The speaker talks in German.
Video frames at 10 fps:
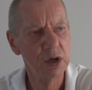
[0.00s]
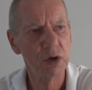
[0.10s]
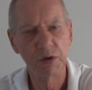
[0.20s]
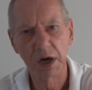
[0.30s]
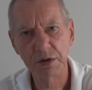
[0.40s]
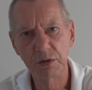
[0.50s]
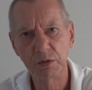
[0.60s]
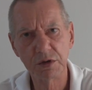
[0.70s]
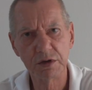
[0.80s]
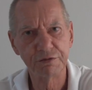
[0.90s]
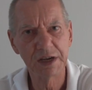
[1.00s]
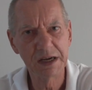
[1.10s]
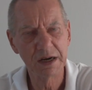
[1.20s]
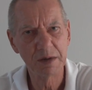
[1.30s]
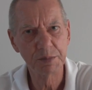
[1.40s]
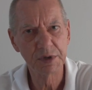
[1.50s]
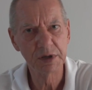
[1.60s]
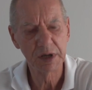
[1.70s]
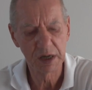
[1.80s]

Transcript: und eine rote Fehlerlampe